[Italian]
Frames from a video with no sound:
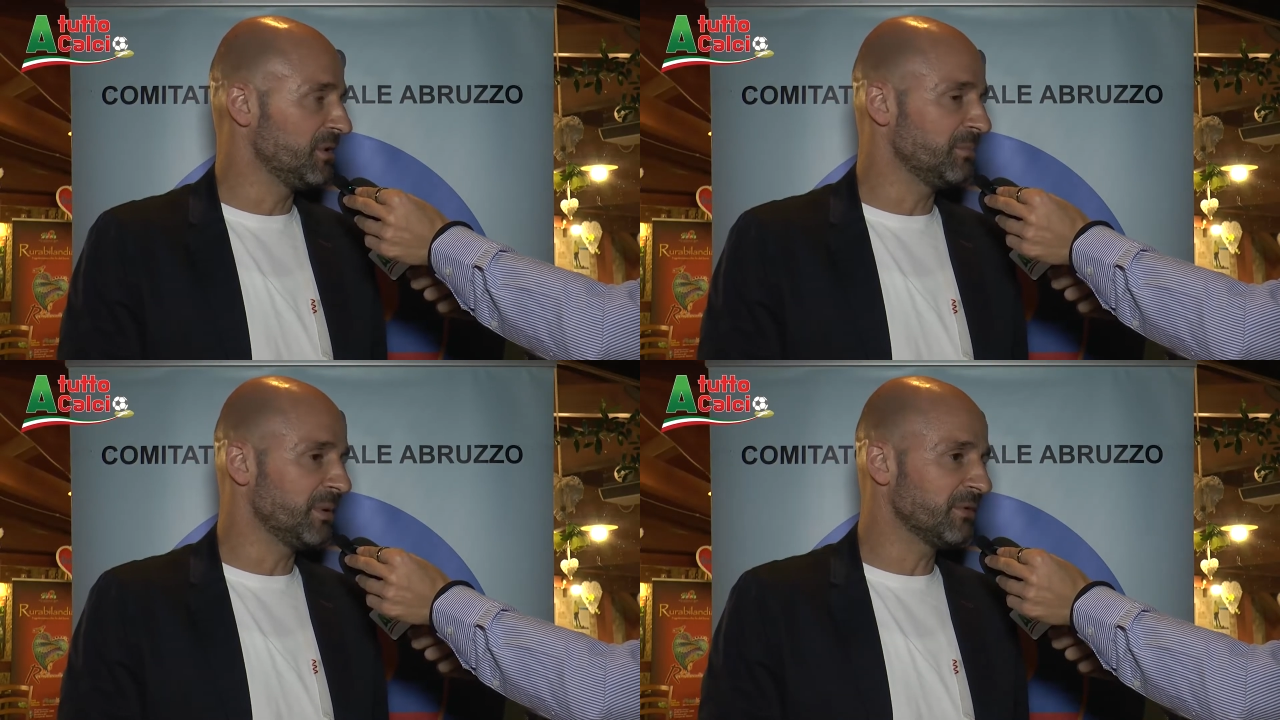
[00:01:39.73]

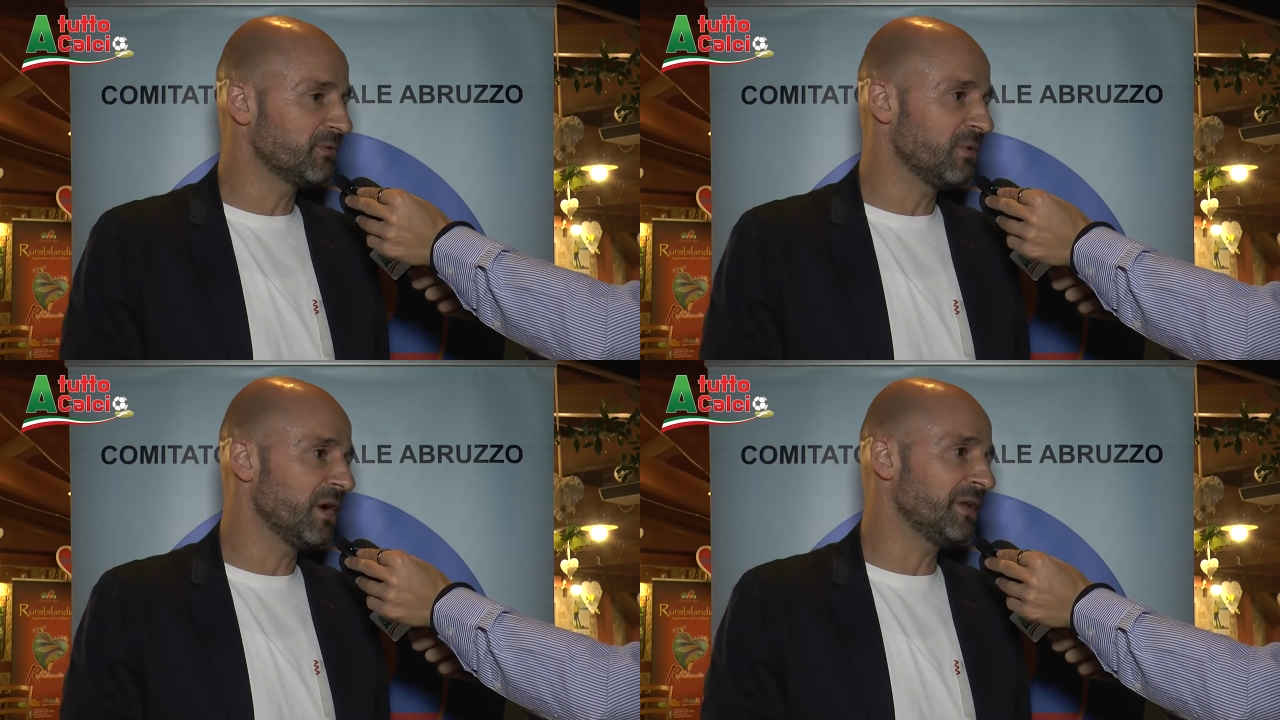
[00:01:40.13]
in prima
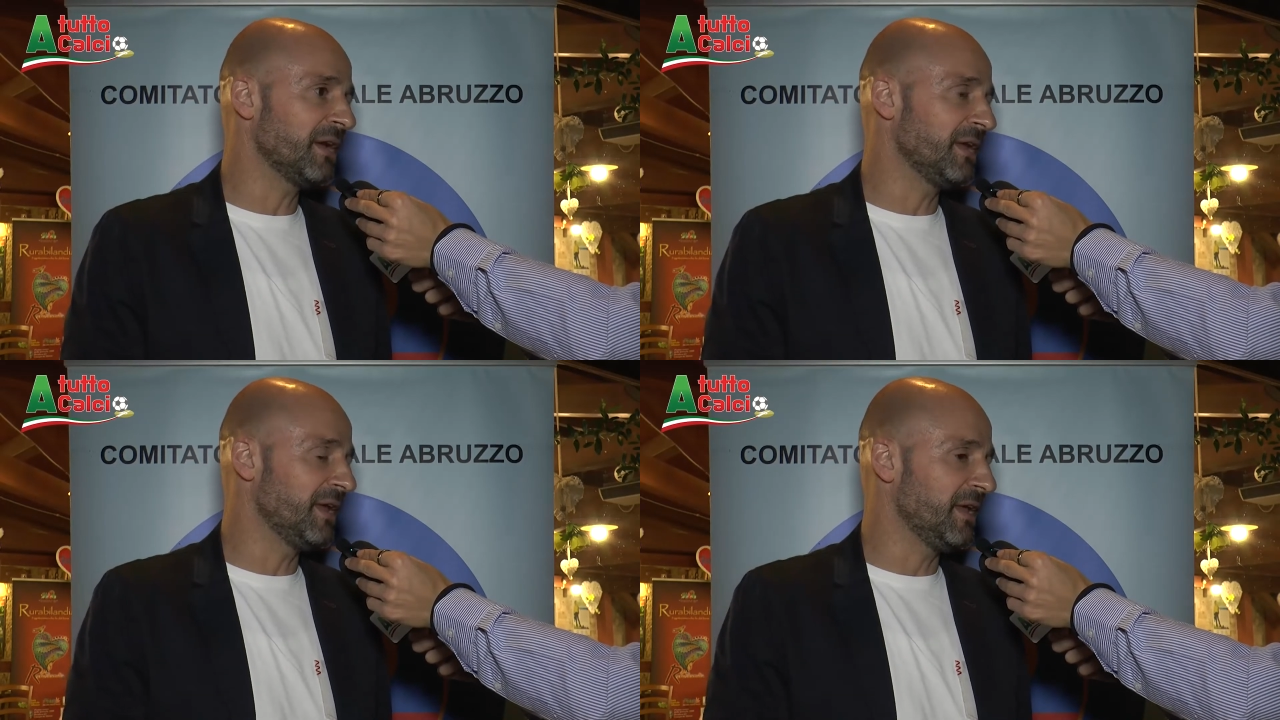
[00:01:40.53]

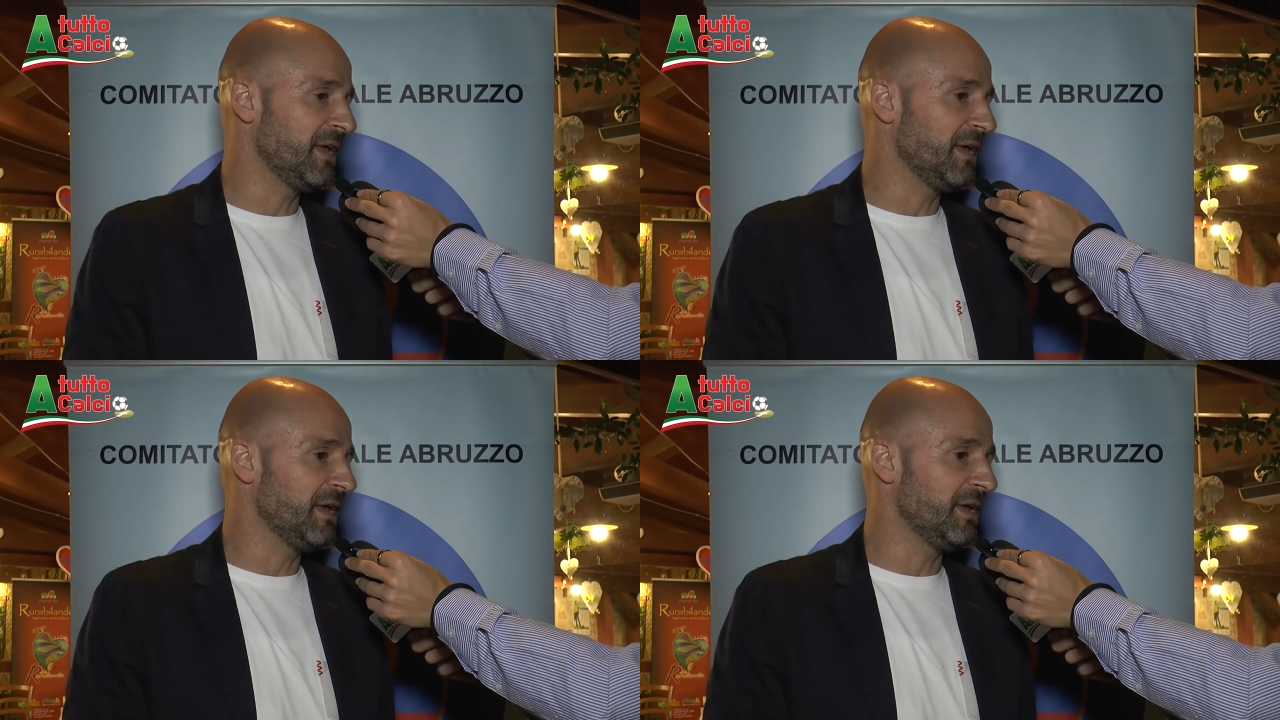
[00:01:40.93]
squadra
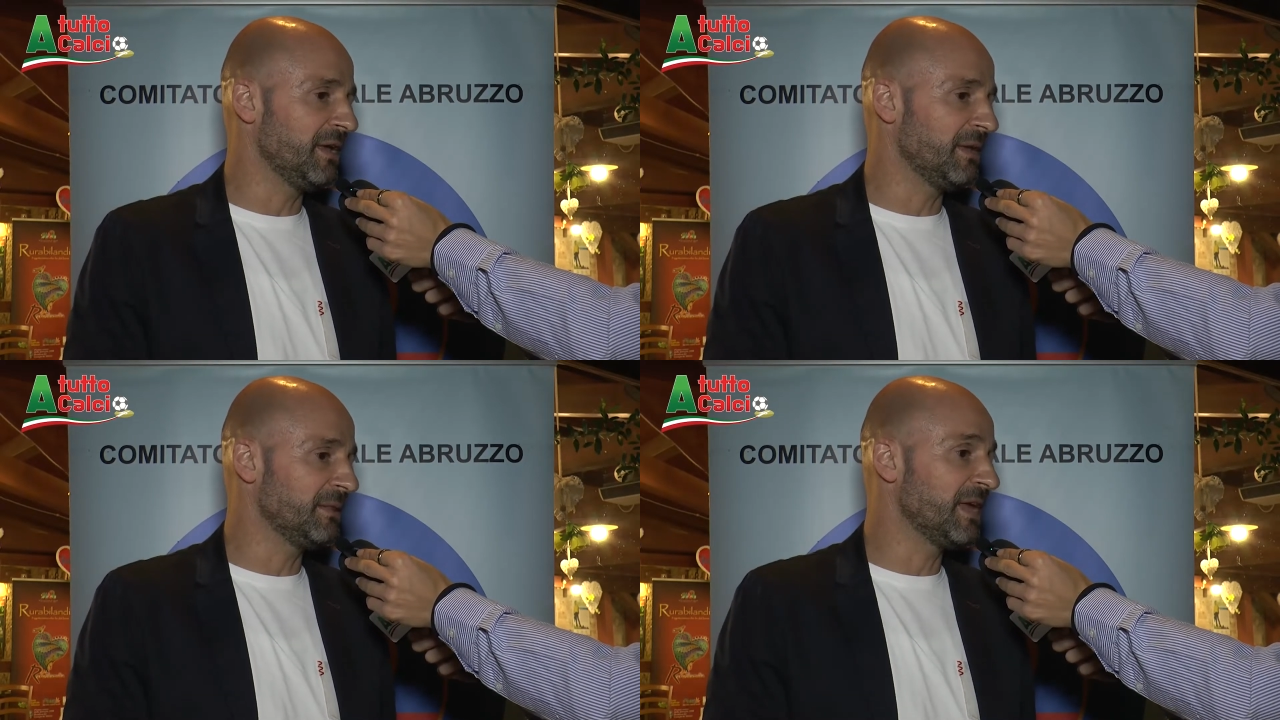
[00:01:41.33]
e